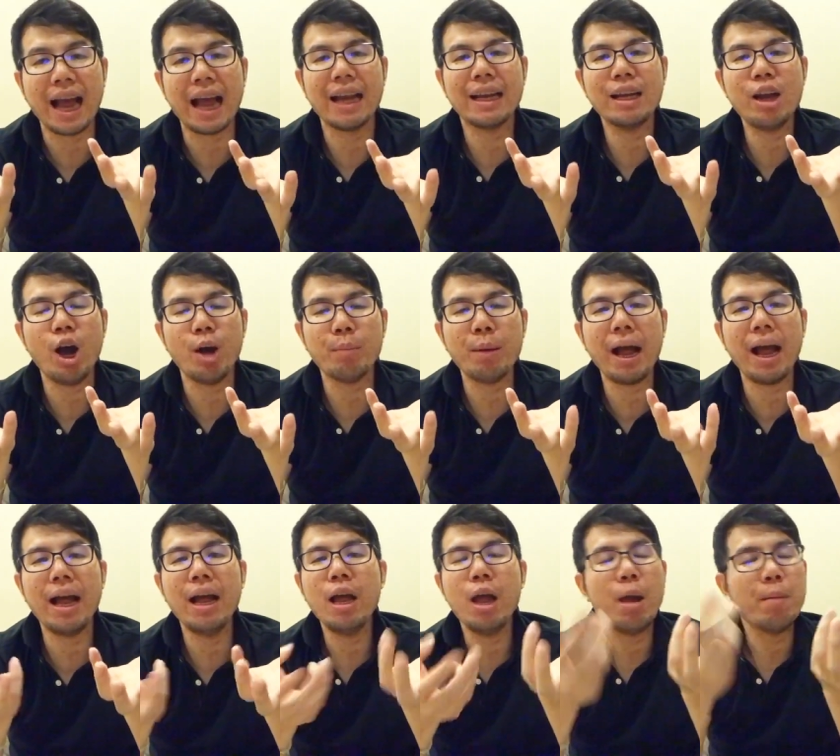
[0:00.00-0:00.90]
นึกออกปะ
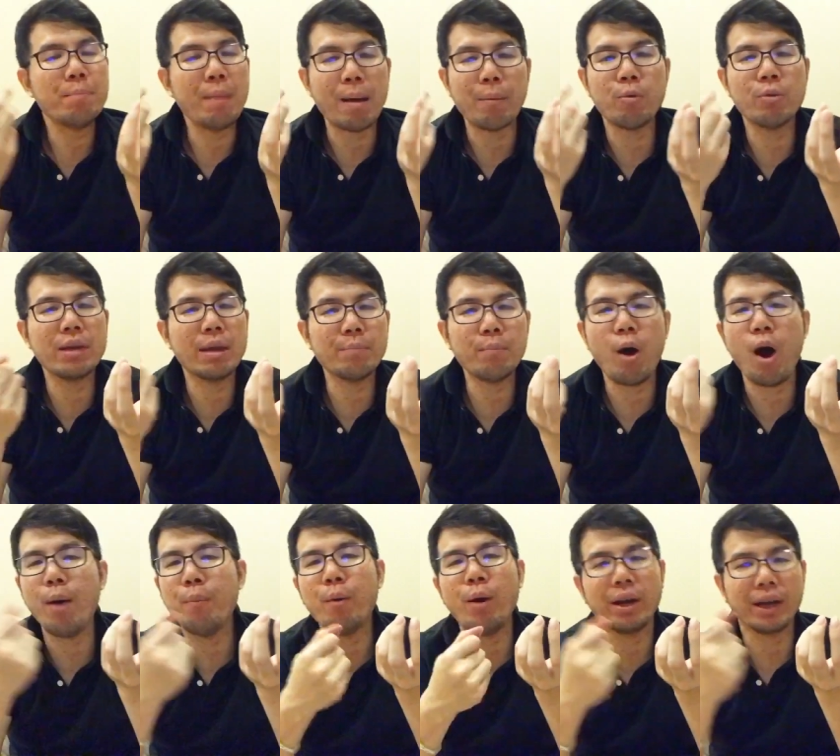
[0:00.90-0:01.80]
แบบคุณยังพอผ่
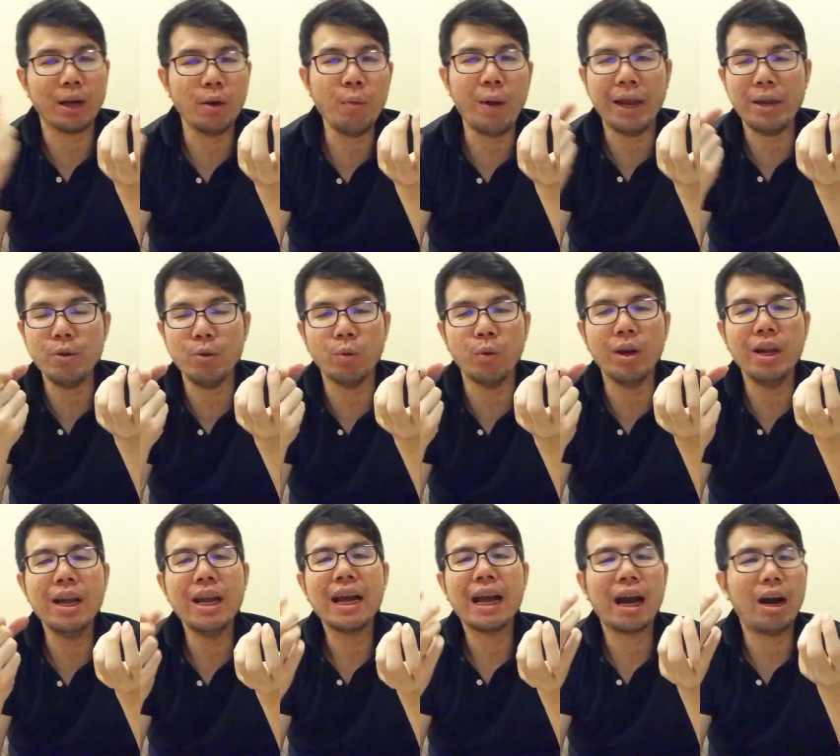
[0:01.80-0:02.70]
อนเขาไหวอยู่
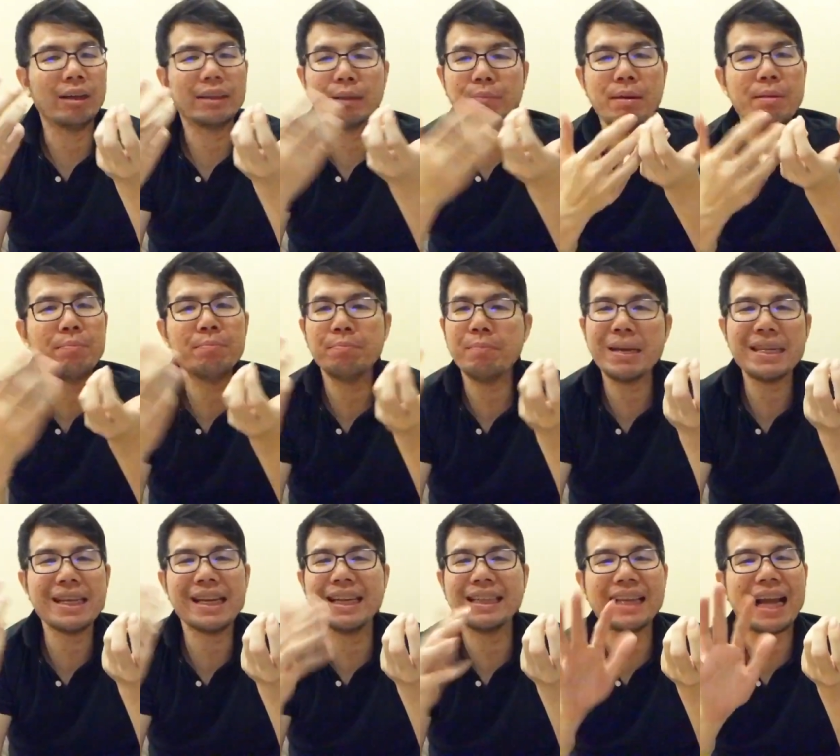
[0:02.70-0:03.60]
เขาจะไม่ไม่เจร
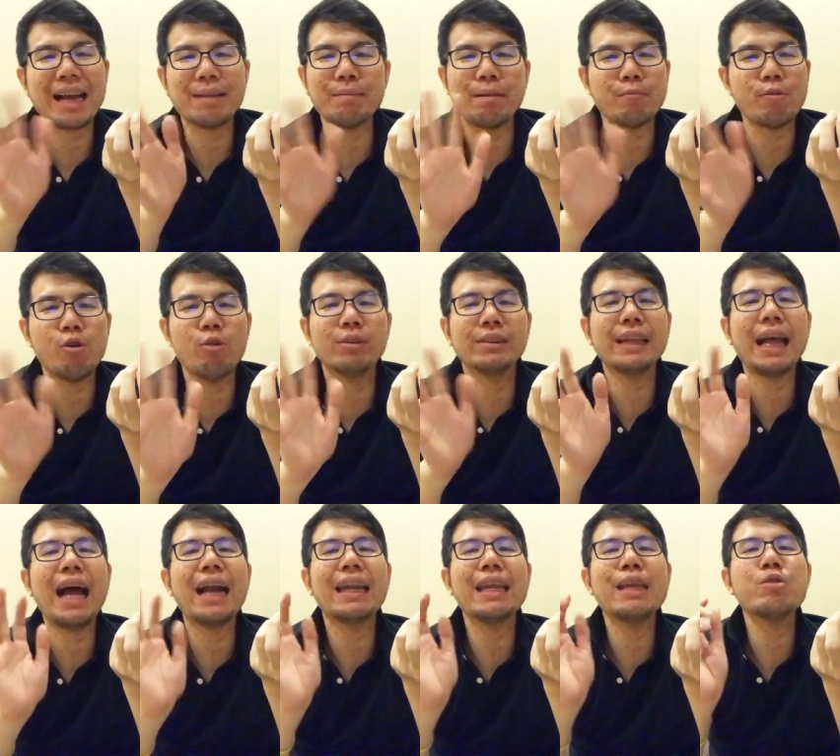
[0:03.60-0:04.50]
จาปรับโครงสร้างห
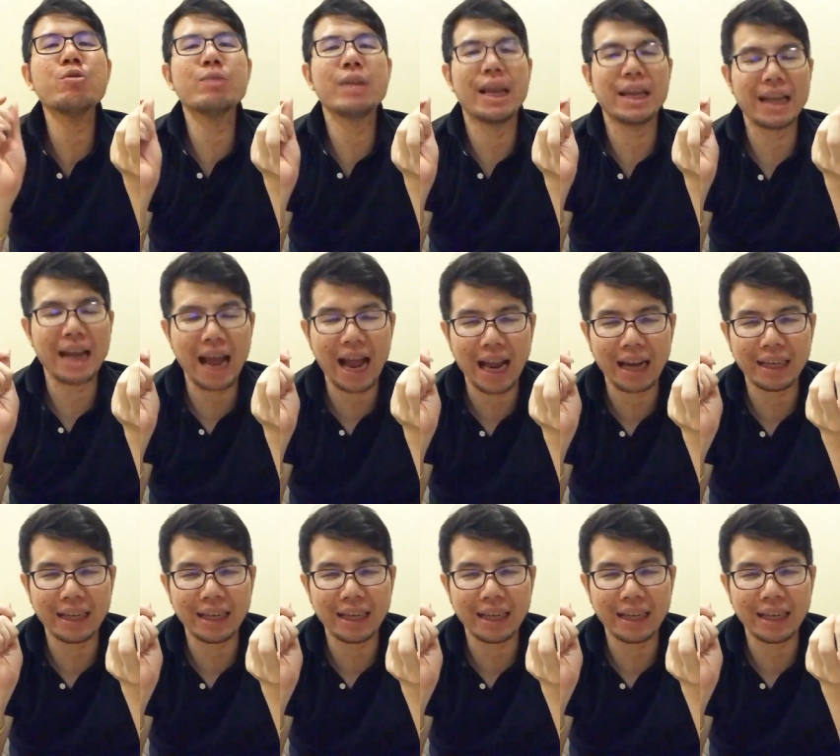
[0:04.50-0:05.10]
นี้คุณเด็ดขาด